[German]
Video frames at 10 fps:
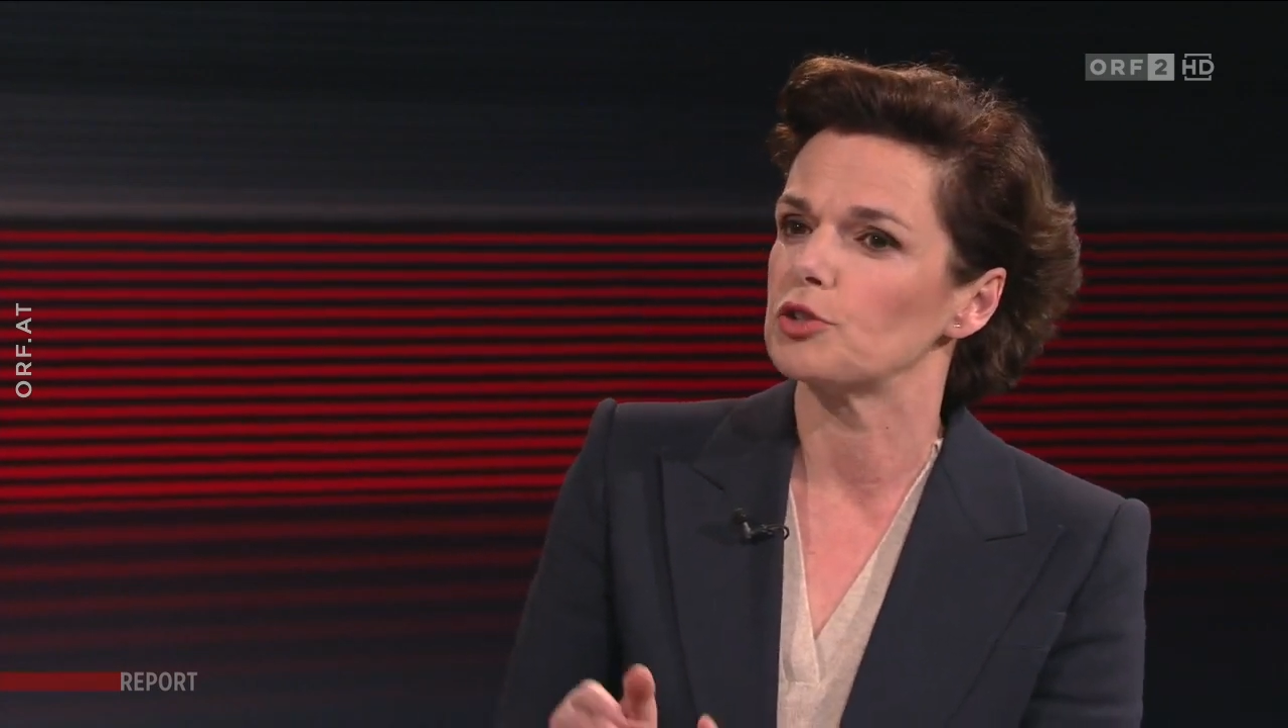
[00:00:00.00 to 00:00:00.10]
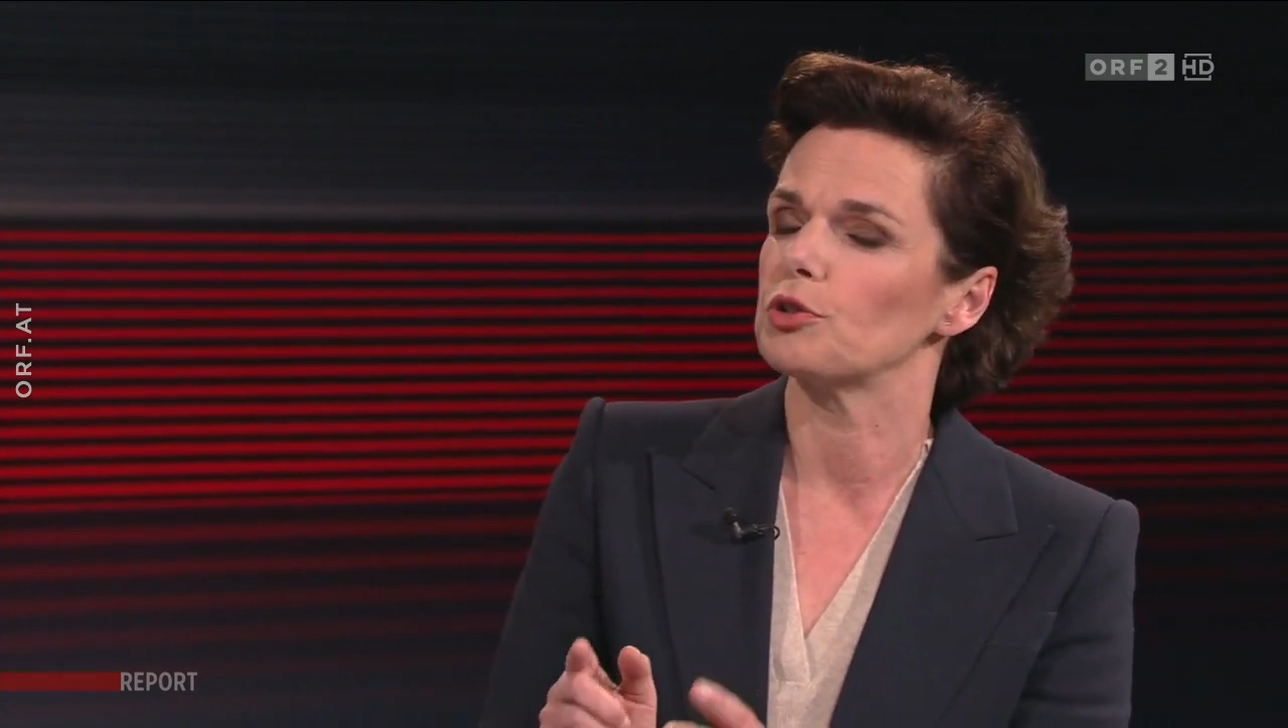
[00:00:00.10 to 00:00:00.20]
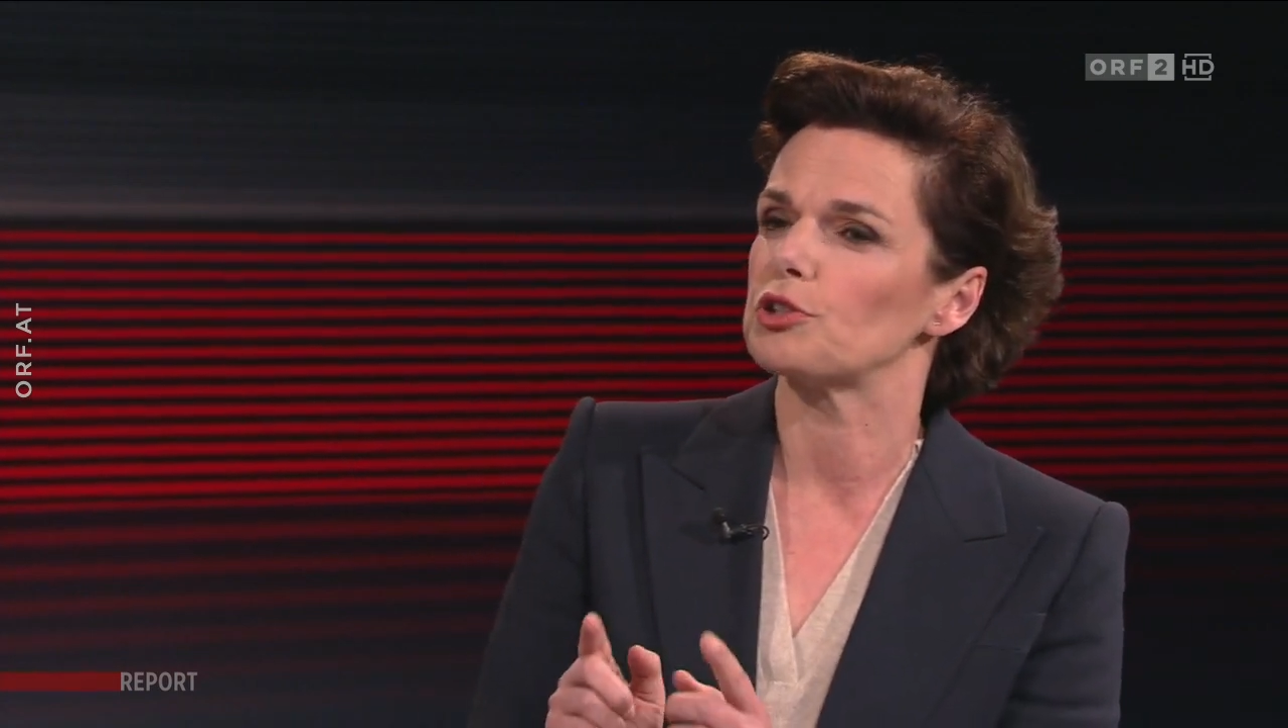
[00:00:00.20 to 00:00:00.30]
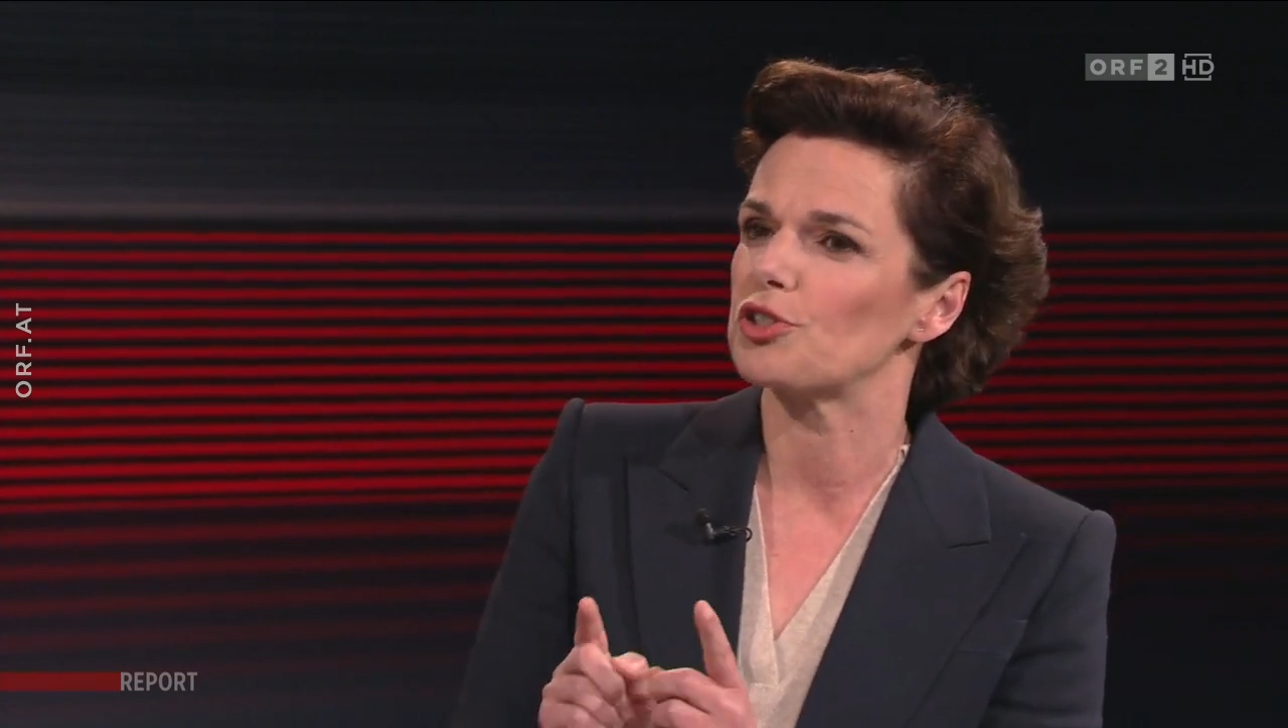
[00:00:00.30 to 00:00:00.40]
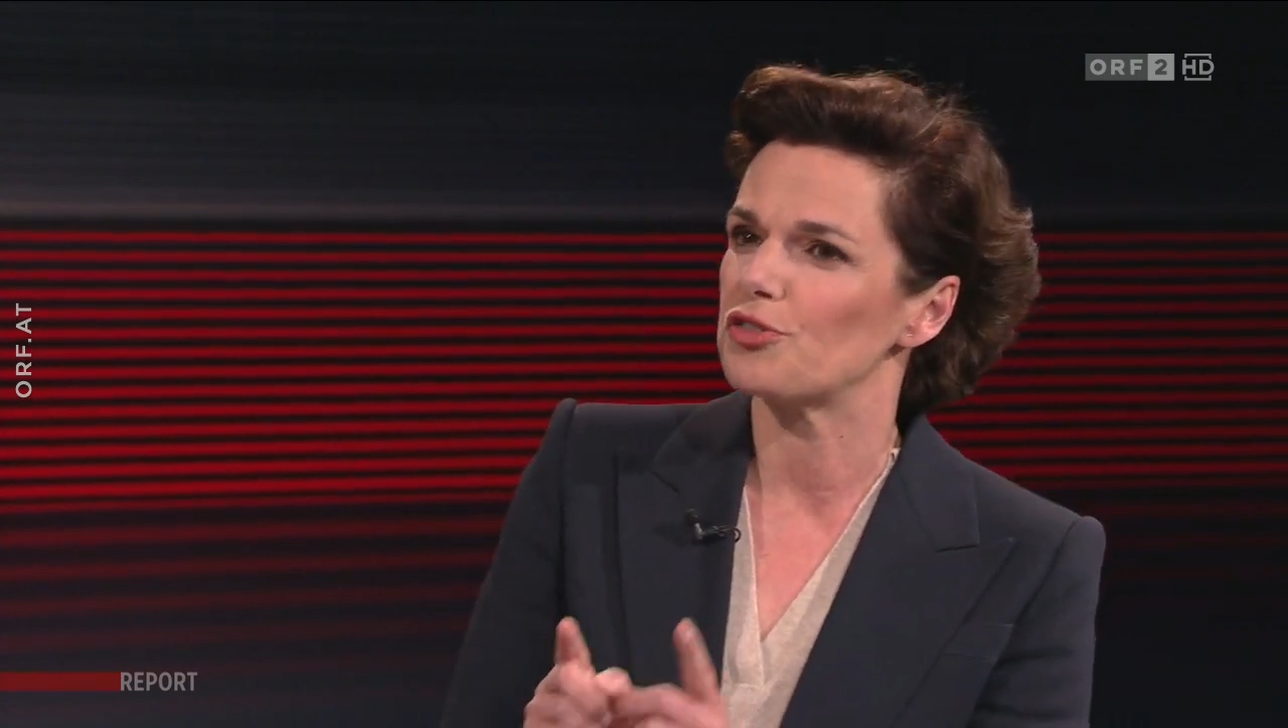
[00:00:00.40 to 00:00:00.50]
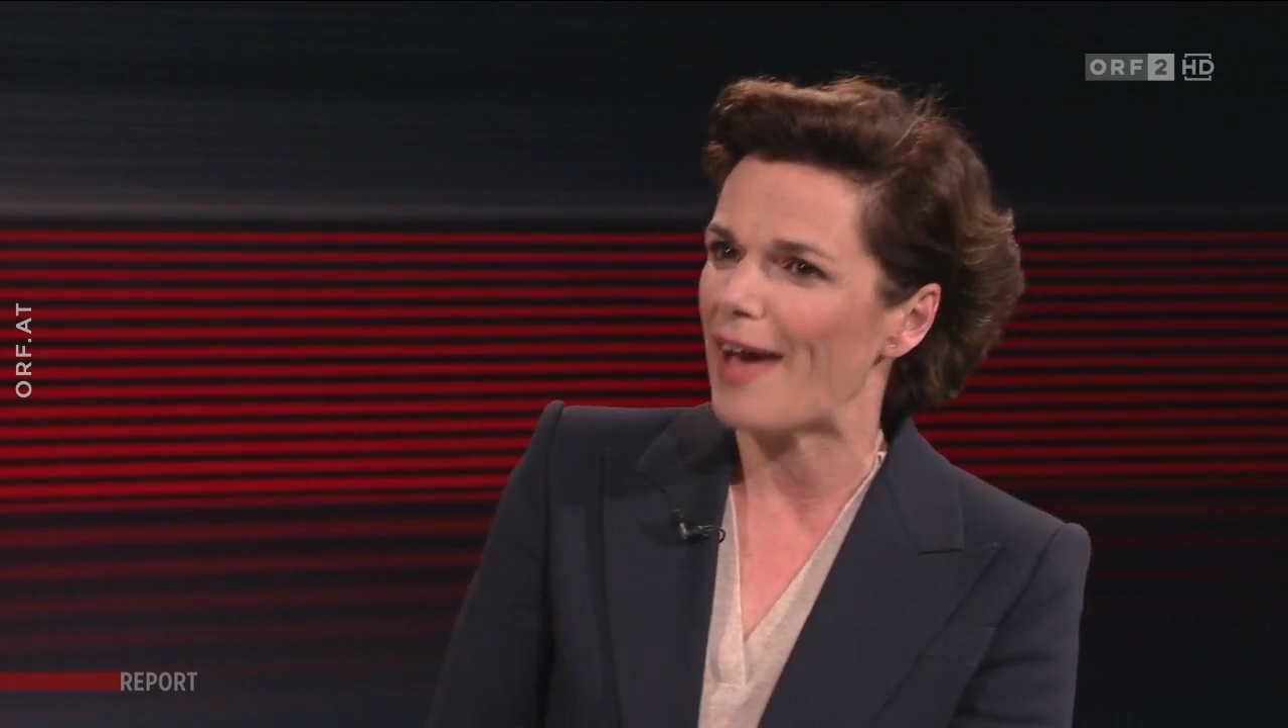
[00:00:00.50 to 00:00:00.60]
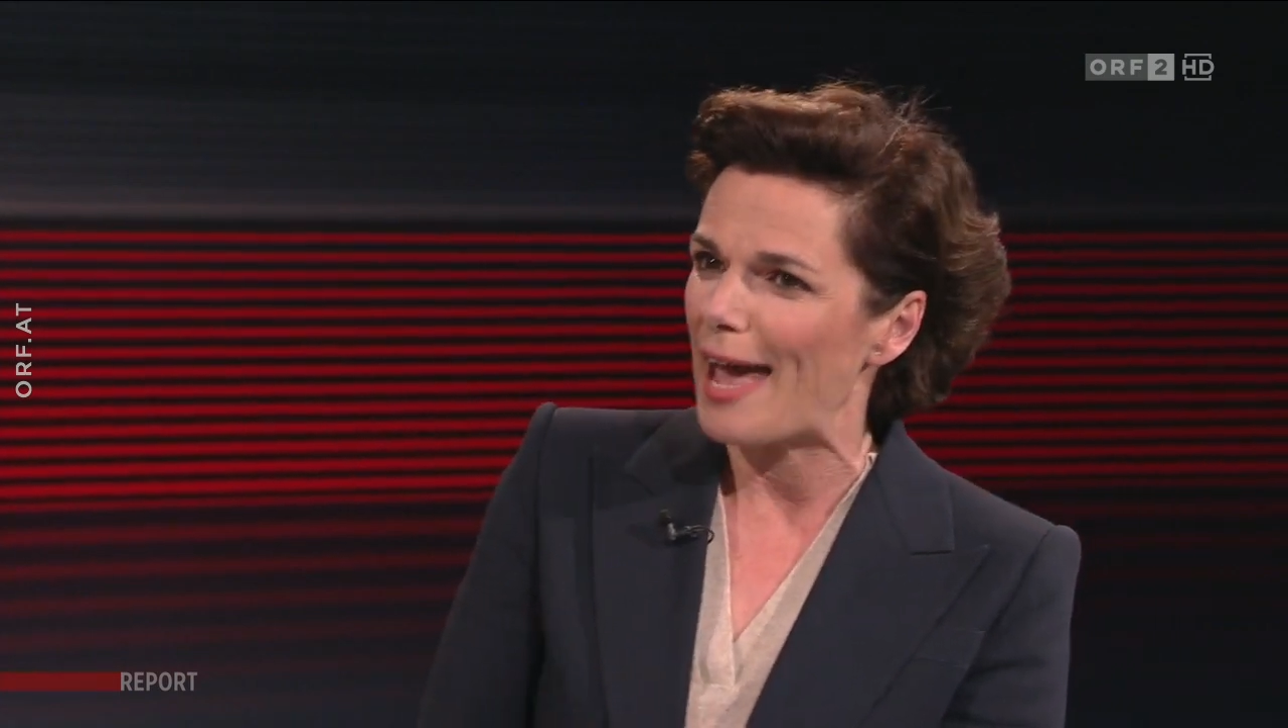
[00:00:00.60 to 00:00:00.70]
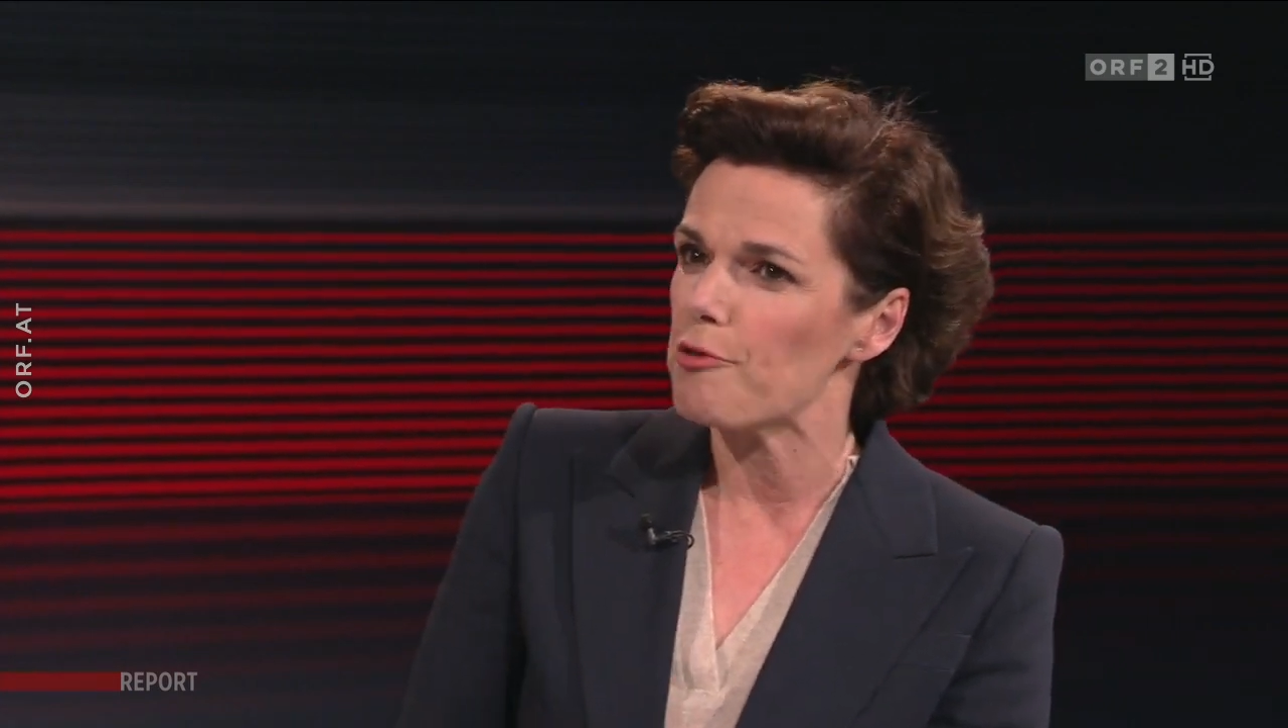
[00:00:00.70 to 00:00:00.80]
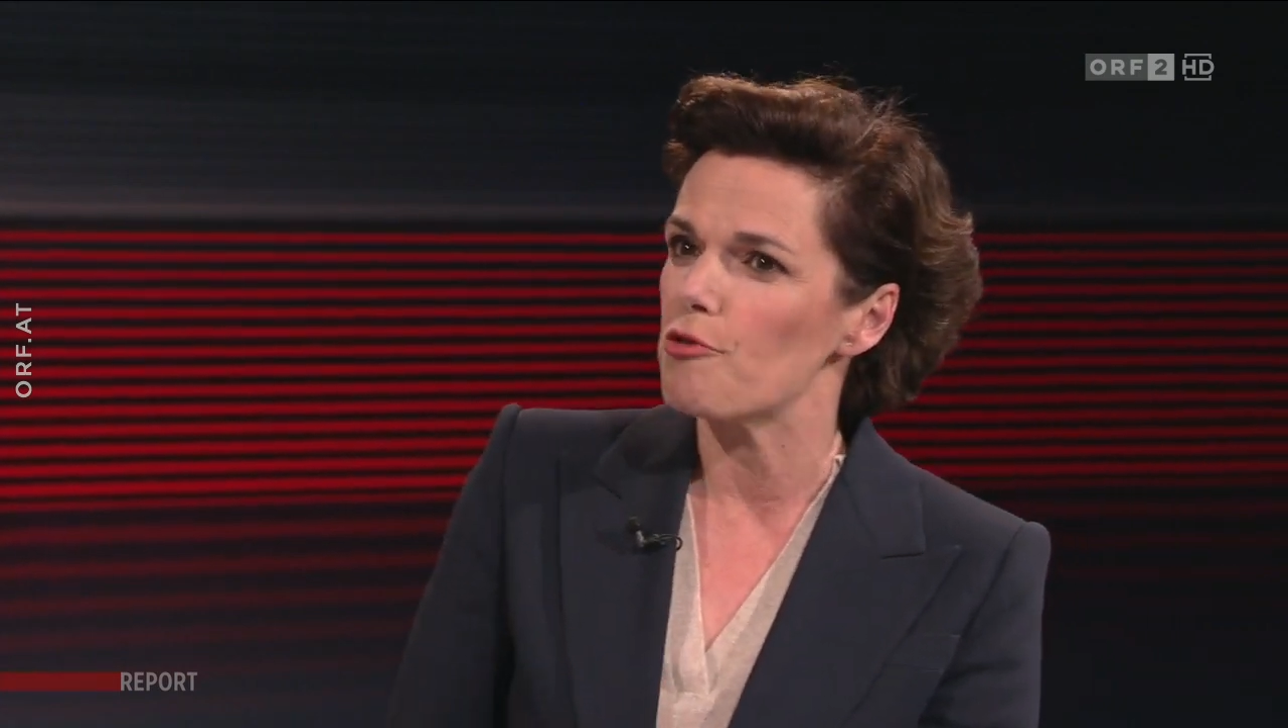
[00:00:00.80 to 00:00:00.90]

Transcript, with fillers: nur zwei